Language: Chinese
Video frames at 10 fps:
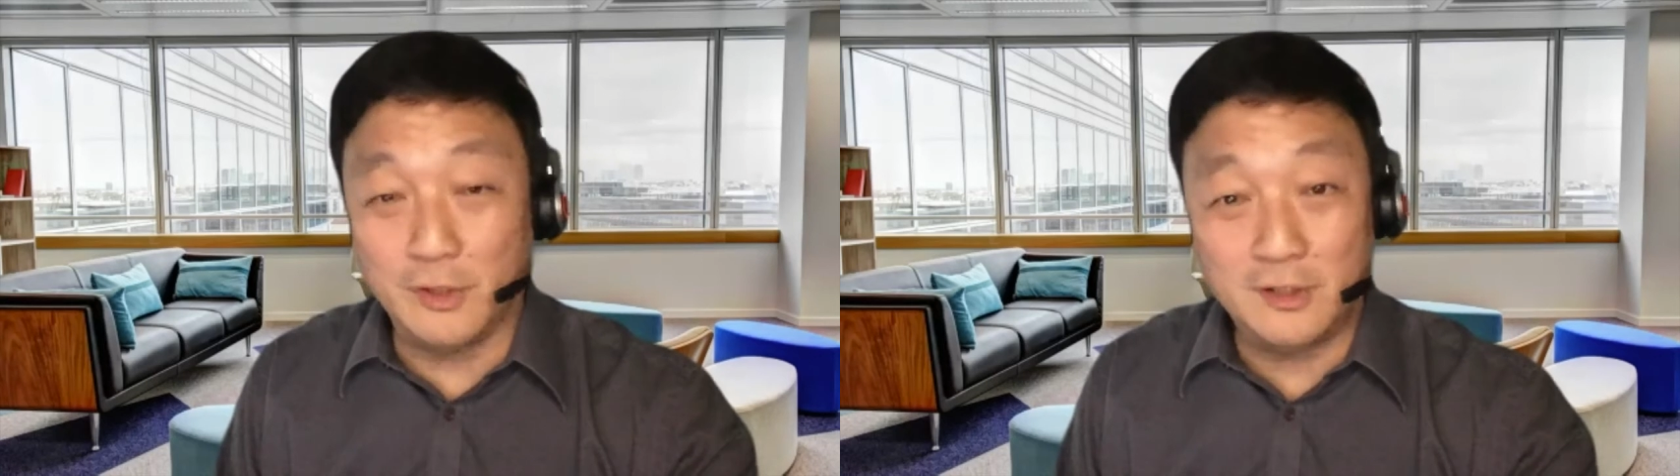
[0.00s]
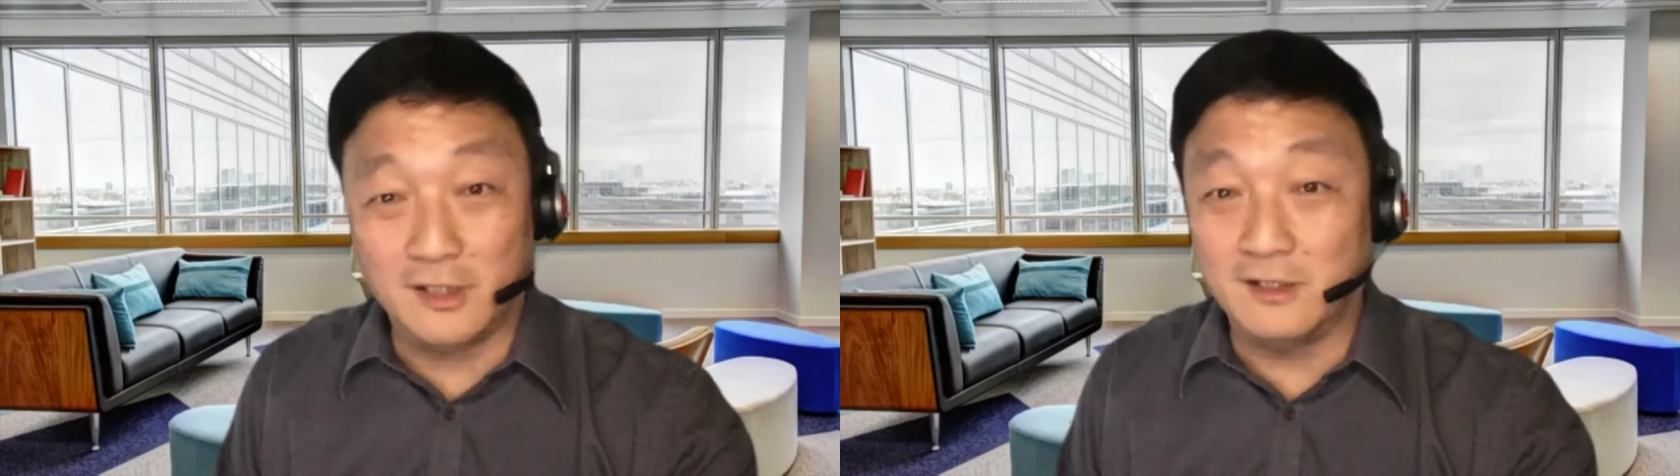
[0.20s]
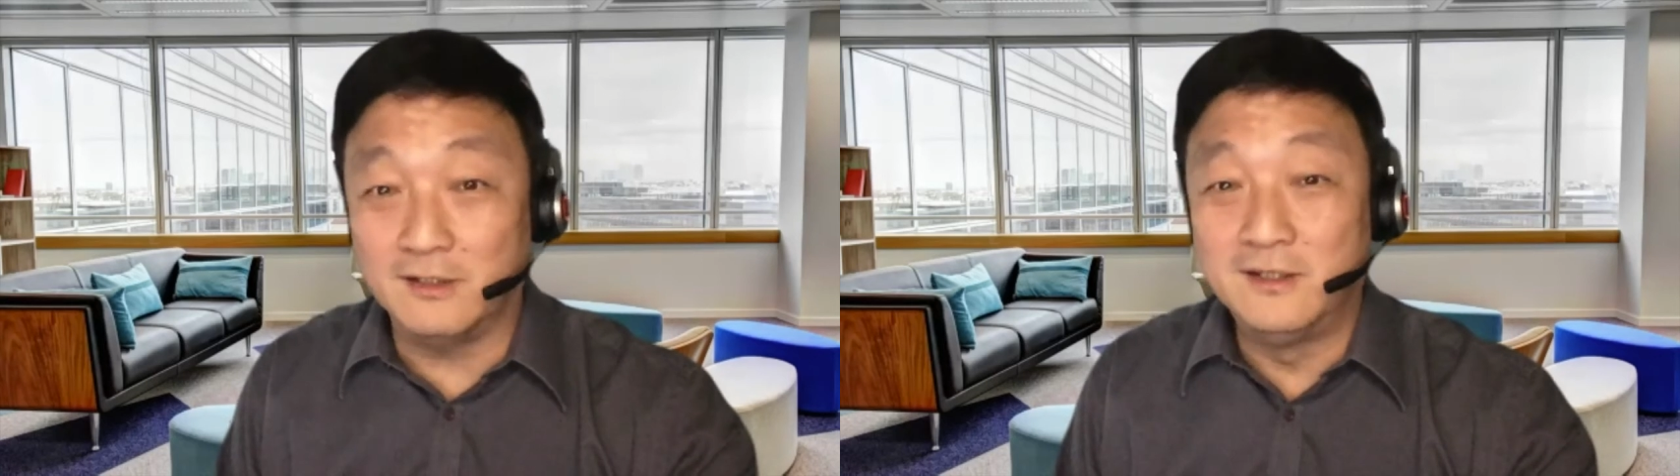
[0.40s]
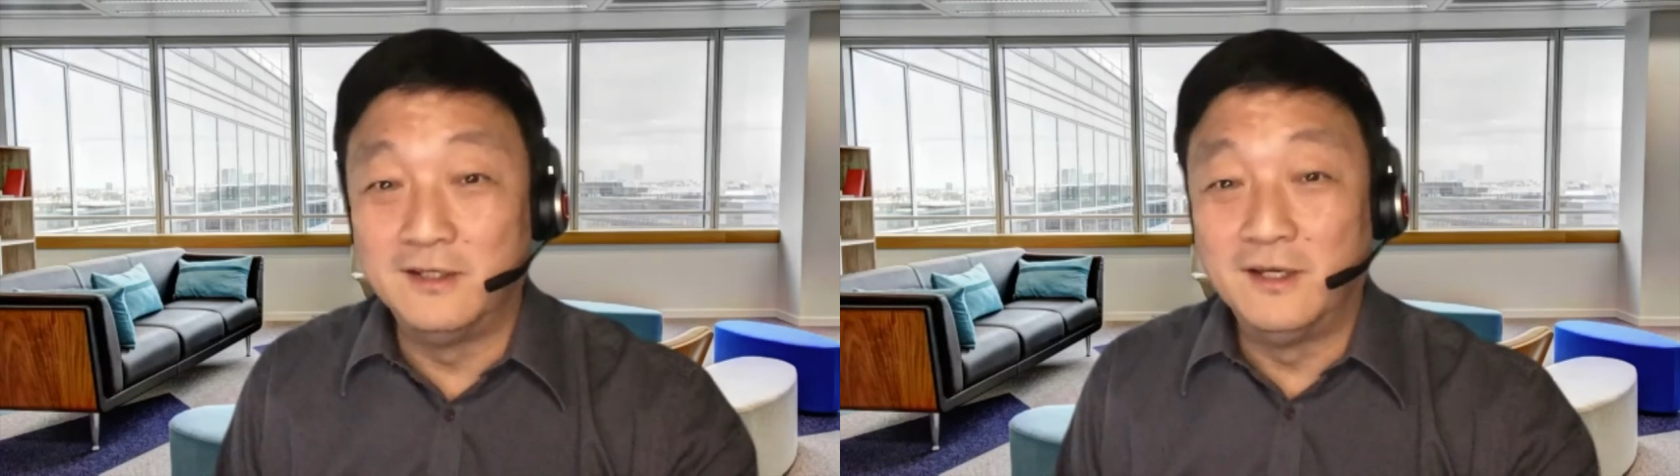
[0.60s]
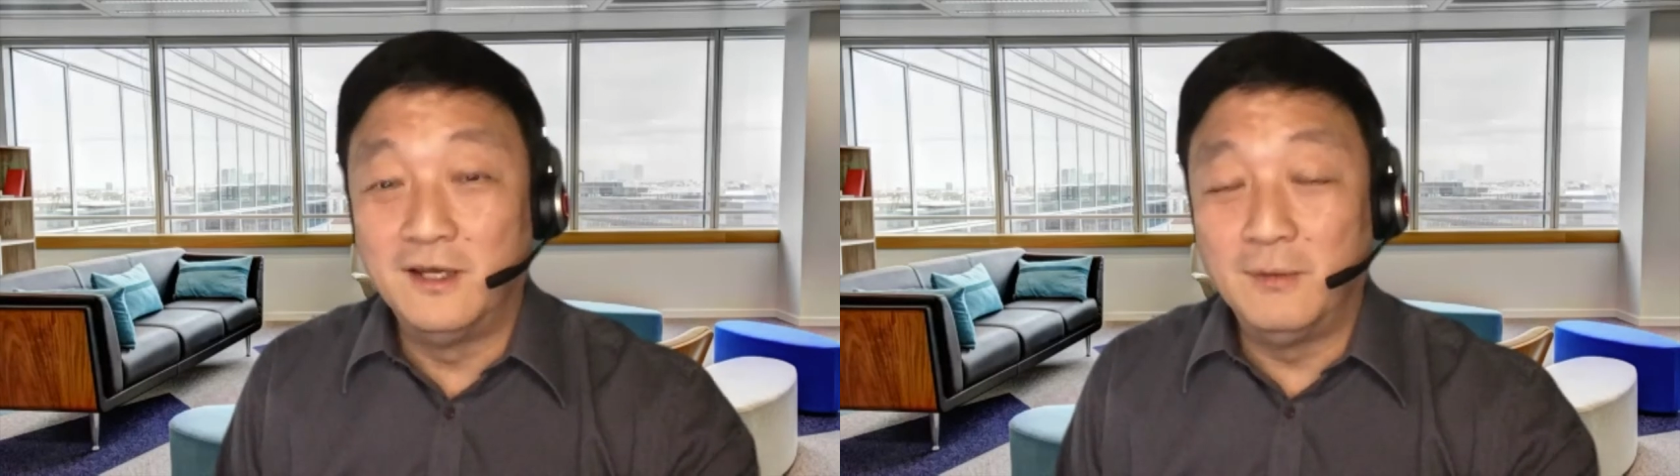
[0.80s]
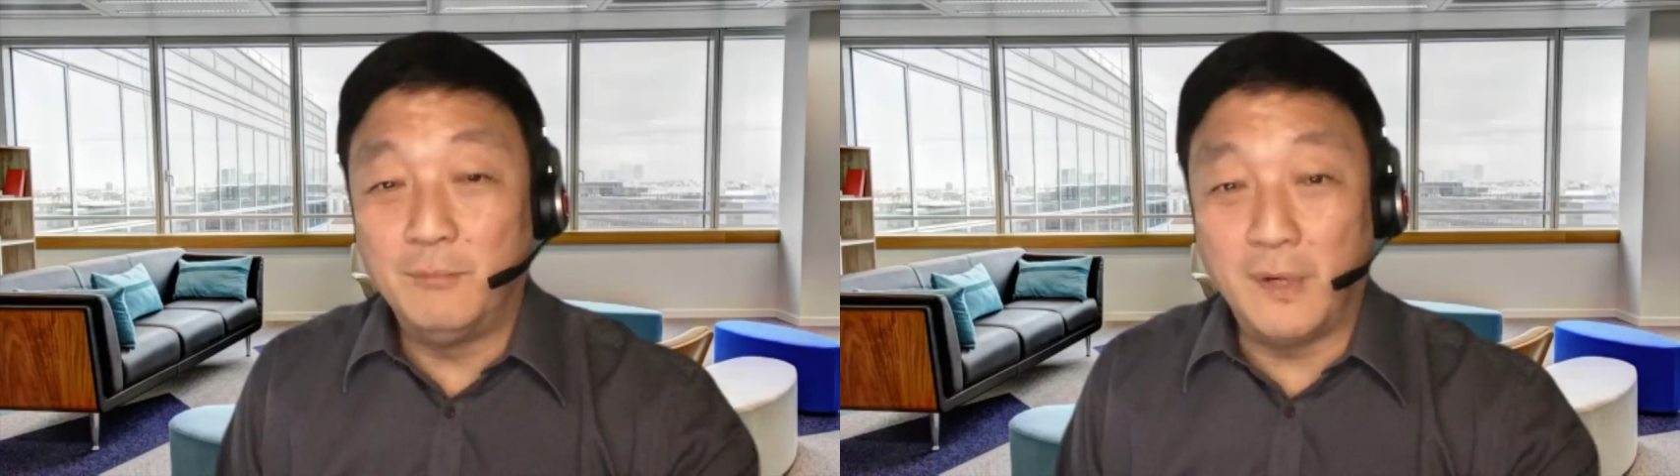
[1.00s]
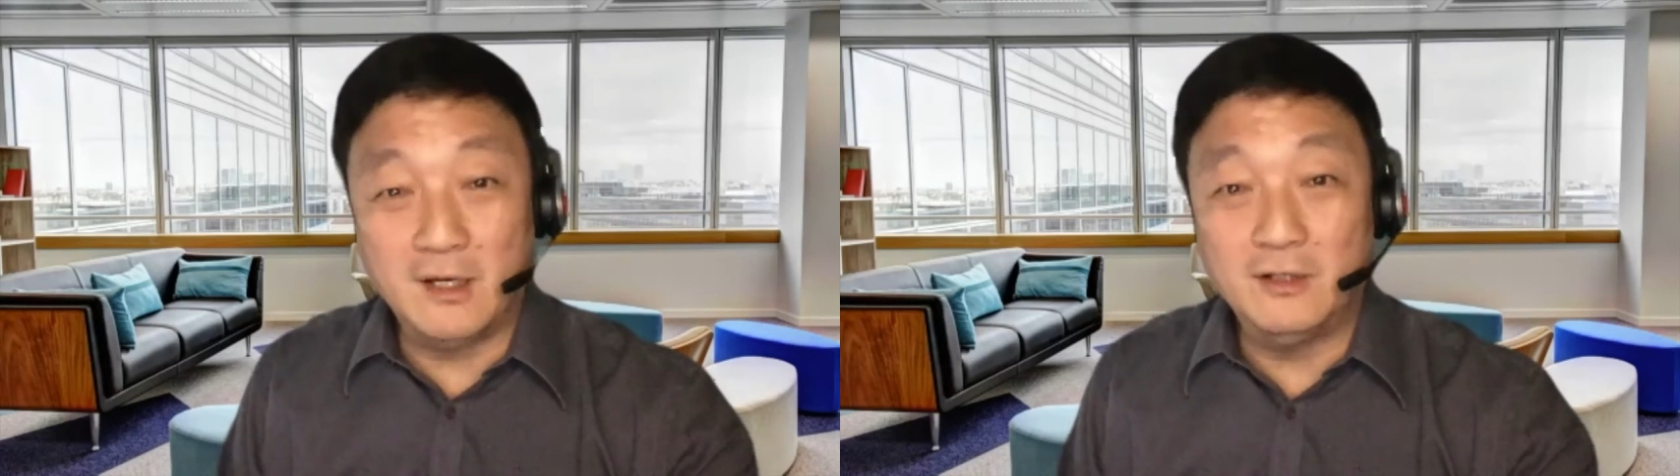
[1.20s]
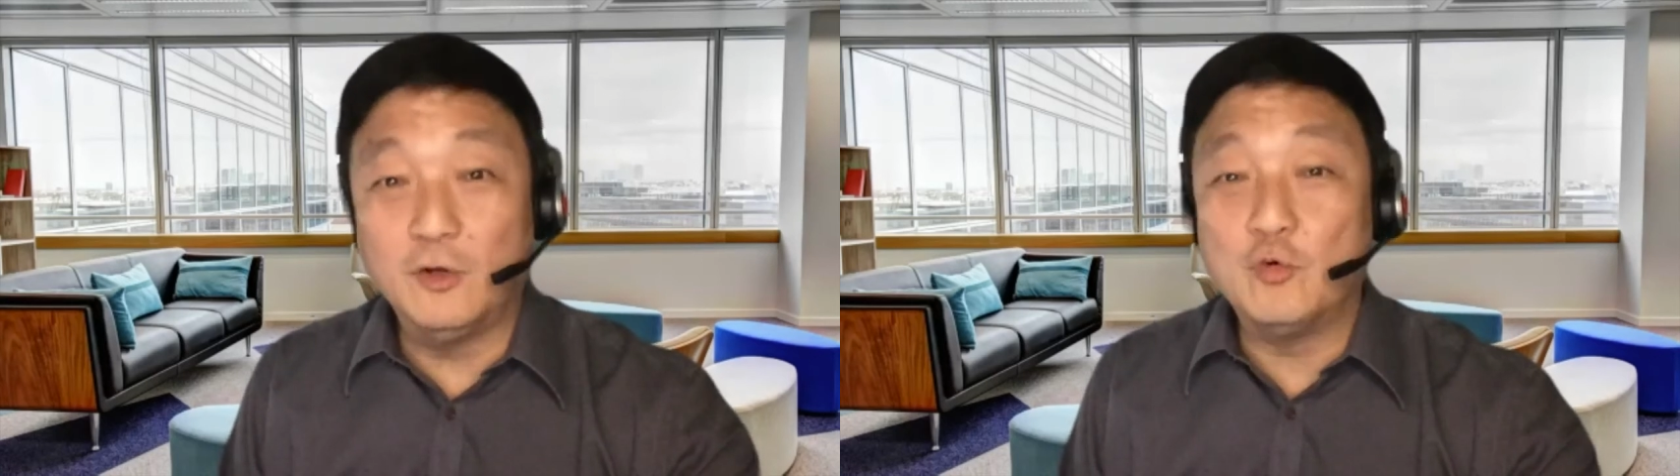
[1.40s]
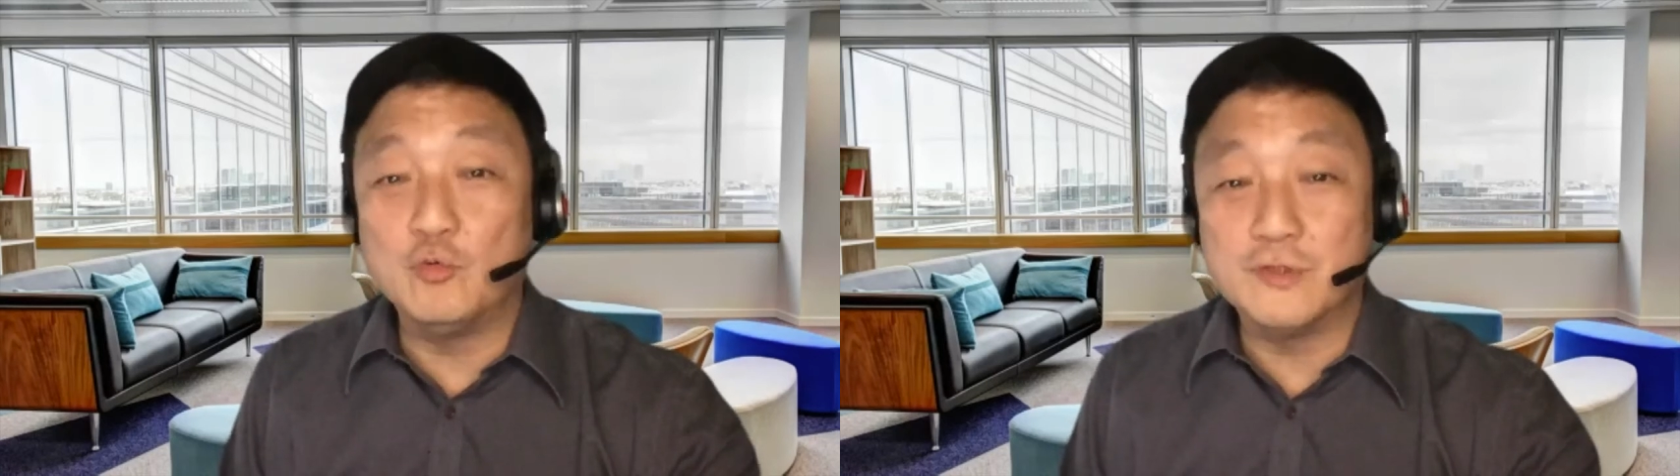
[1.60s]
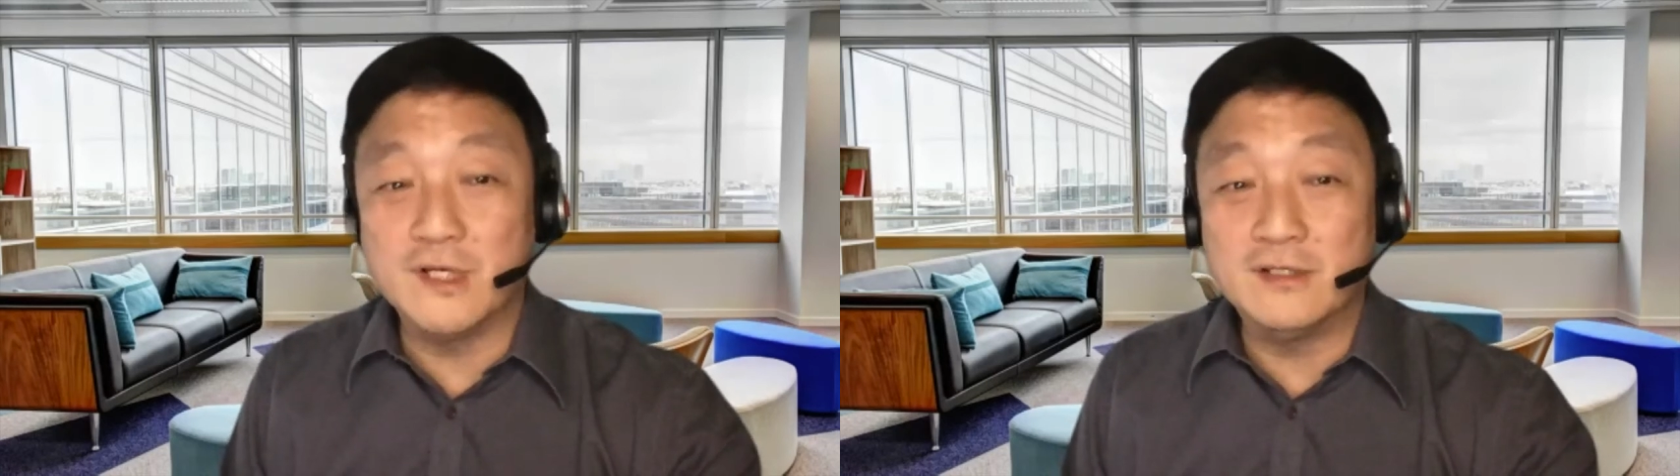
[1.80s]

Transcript: 得每个人都股神，